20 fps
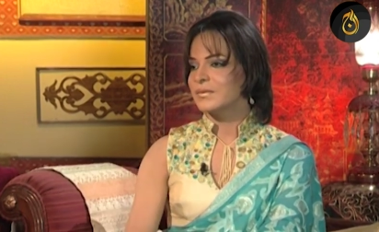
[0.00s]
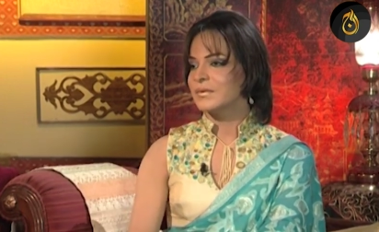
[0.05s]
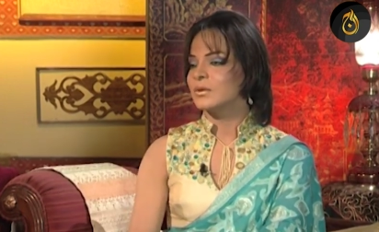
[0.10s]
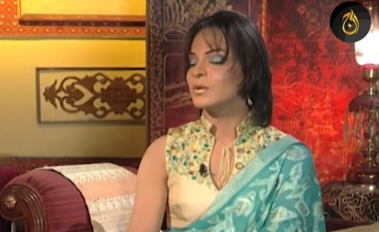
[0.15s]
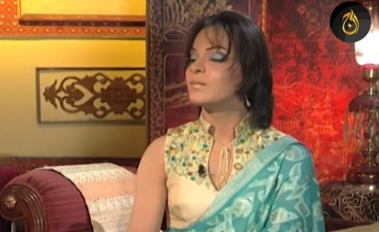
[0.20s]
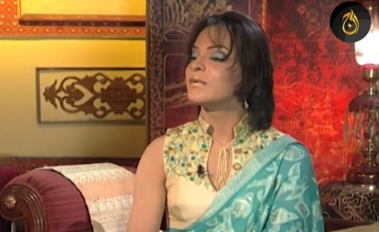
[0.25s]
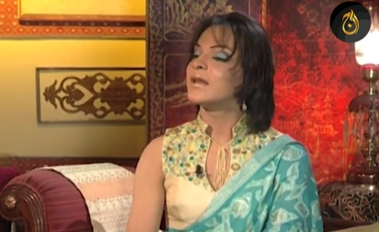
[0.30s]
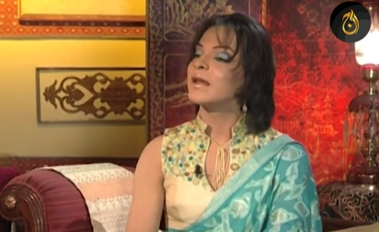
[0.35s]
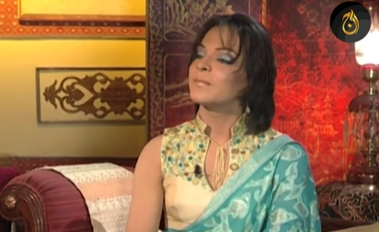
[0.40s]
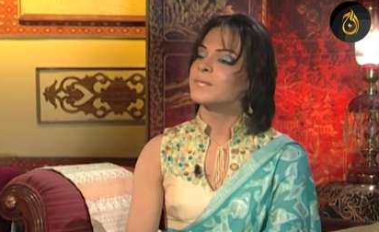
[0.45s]

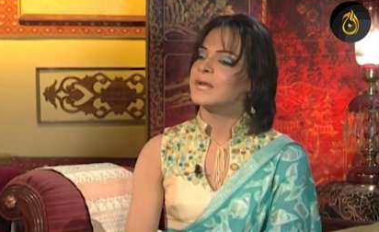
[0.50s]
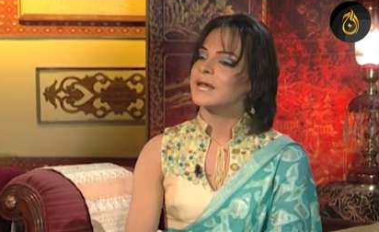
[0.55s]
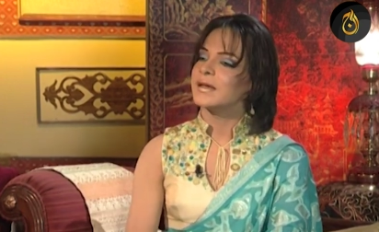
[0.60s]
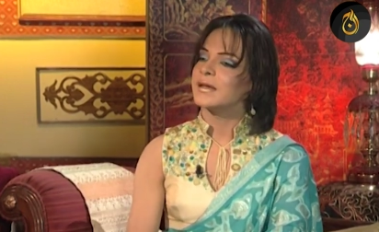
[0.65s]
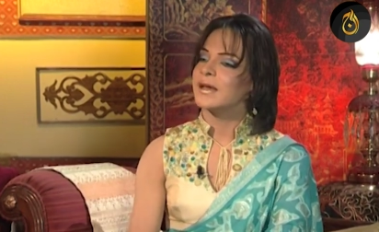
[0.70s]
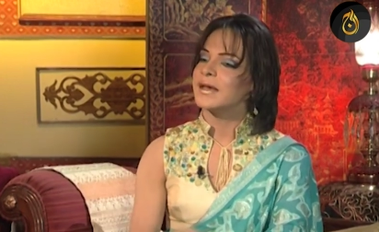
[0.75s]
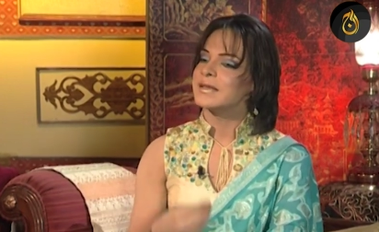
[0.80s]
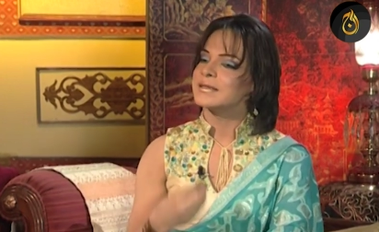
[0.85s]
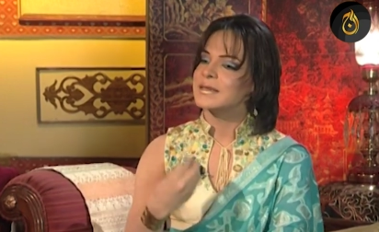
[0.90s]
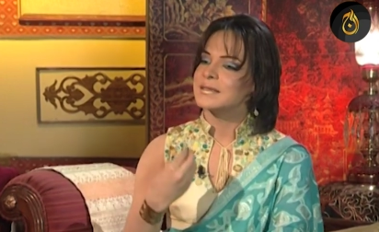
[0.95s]
तुमने अपने
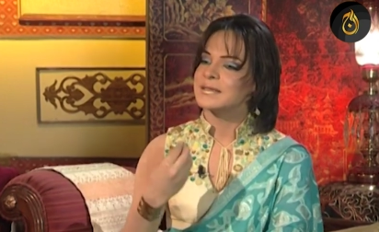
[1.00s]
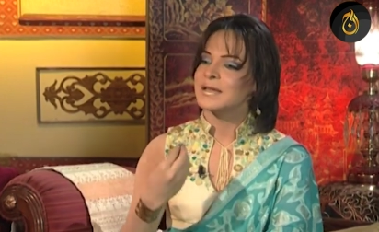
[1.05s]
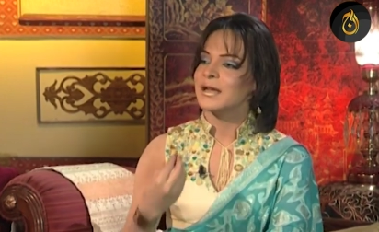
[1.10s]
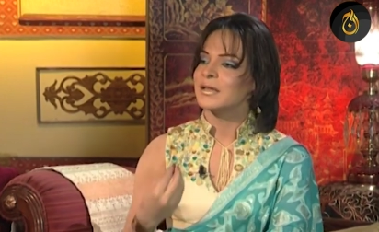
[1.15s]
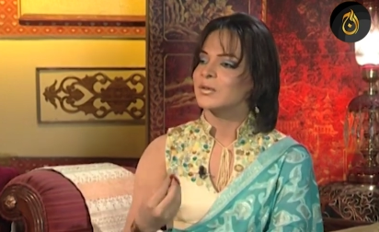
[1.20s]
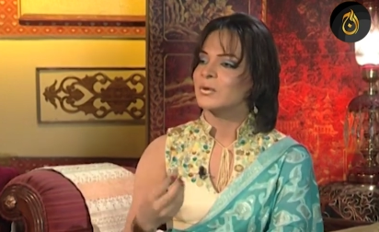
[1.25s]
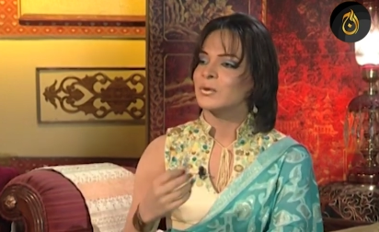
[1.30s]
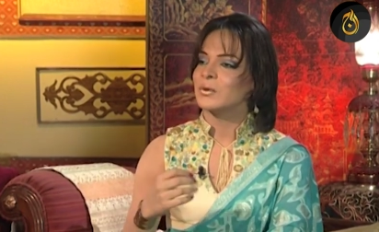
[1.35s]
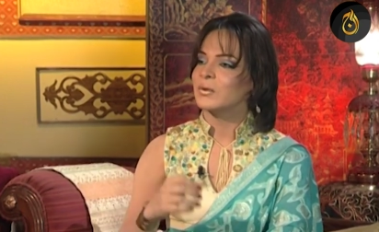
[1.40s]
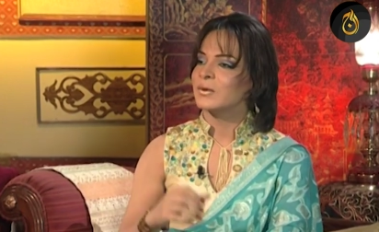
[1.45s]
एहसास
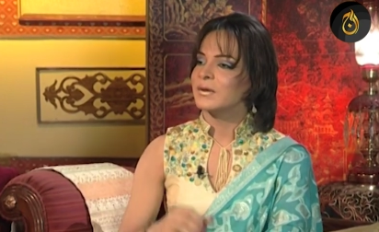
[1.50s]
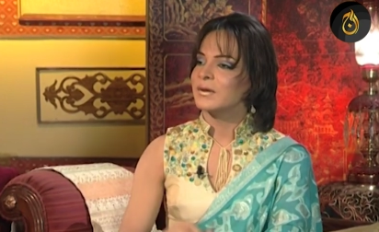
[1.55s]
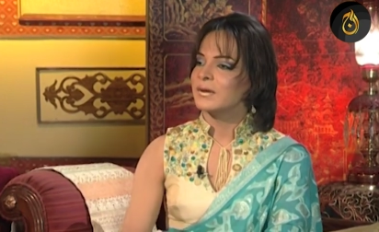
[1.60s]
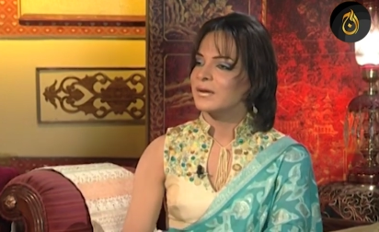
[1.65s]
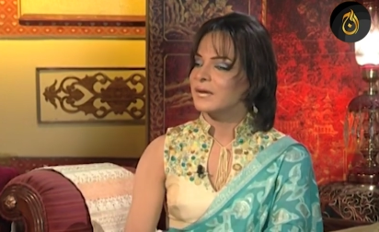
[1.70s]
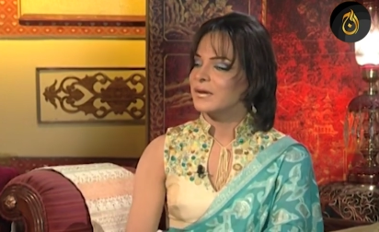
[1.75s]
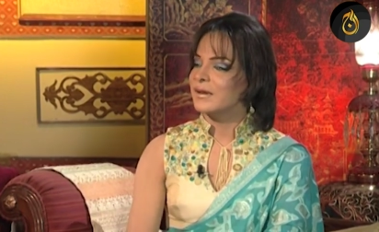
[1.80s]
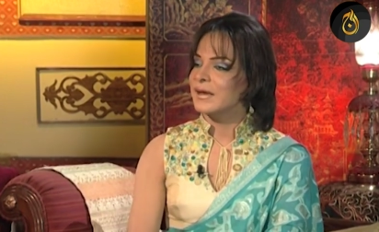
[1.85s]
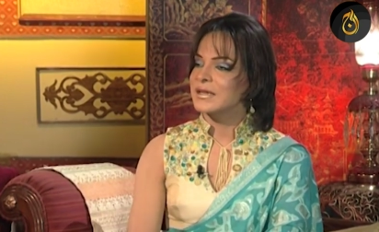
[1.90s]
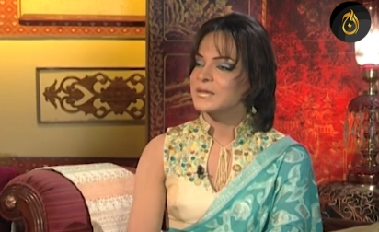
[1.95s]
को
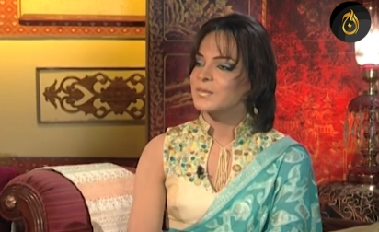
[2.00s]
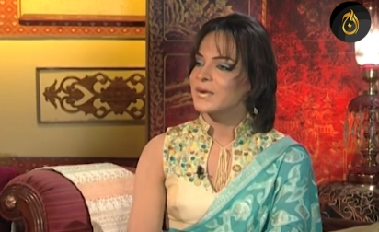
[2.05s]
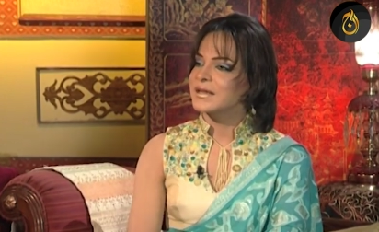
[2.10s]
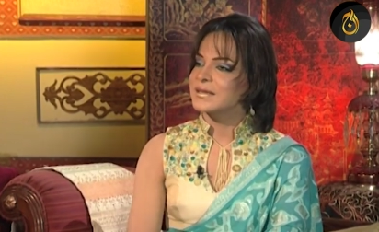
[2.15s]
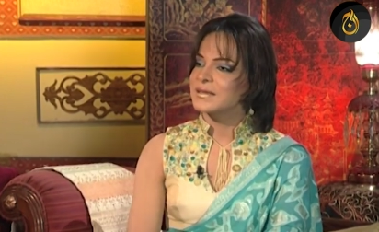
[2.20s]
एक्सप्रेस